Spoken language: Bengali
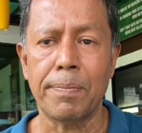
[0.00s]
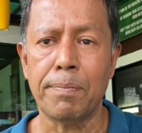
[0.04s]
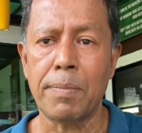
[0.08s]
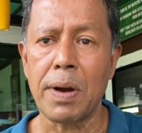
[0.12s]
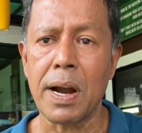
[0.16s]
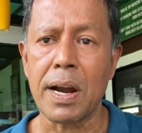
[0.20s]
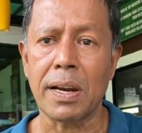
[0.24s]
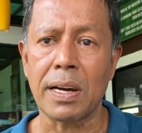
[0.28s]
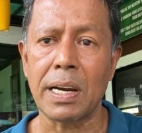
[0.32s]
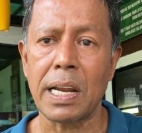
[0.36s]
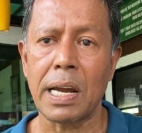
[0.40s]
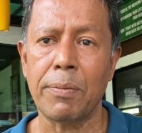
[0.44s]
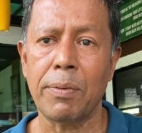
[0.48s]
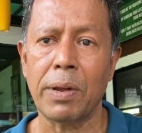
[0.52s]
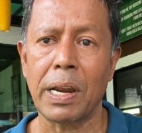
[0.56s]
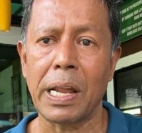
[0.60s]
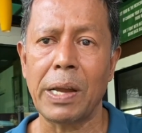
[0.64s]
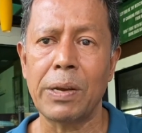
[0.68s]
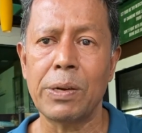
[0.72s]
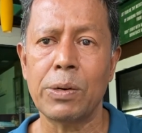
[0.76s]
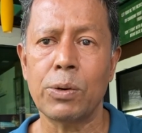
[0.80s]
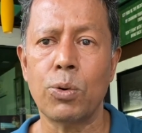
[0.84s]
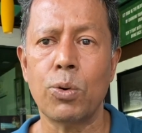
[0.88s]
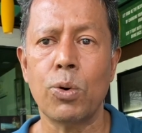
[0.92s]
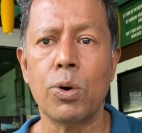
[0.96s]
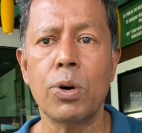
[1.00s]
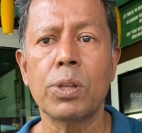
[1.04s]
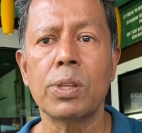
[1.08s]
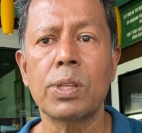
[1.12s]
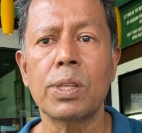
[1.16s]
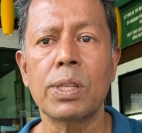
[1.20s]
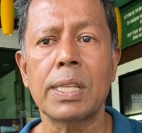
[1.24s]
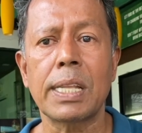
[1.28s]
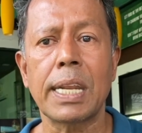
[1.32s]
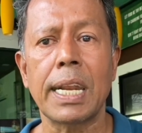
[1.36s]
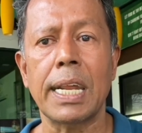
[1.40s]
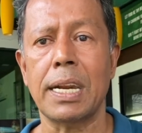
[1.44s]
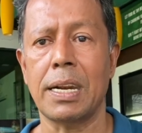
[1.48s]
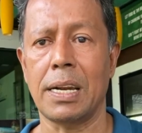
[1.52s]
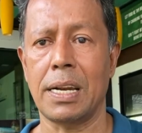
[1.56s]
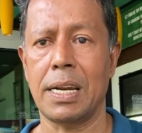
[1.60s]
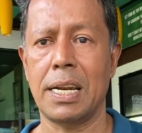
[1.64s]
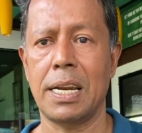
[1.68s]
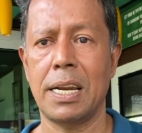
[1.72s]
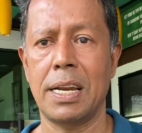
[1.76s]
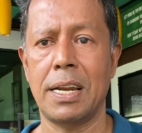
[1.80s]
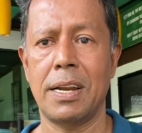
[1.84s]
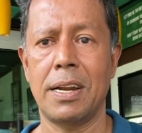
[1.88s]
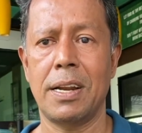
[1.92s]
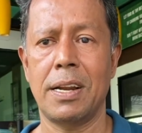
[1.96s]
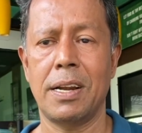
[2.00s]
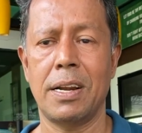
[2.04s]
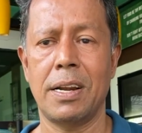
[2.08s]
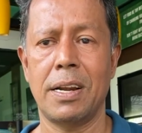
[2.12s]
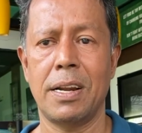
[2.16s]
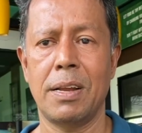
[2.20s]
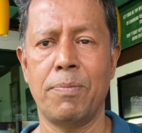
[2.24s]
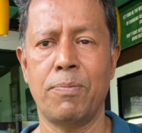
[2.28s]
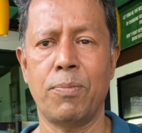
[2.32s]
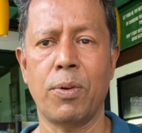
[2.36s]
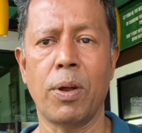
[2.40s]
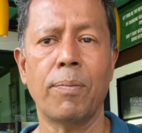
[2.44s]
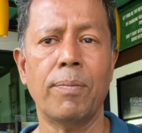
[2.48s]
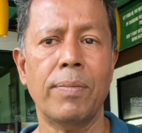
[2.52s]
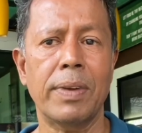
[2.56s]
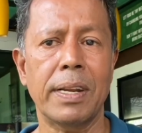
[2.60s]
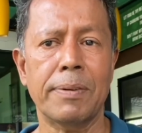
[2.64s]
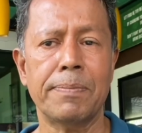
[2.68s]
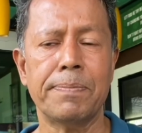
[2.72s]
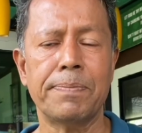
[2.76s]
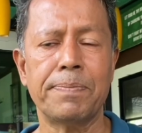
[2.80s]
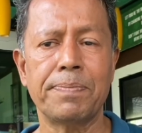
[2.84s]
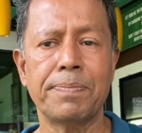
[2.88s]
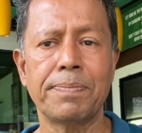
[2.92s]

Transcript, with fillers: বাংলায় বলা হয় অন্ত্রের প্রবলেম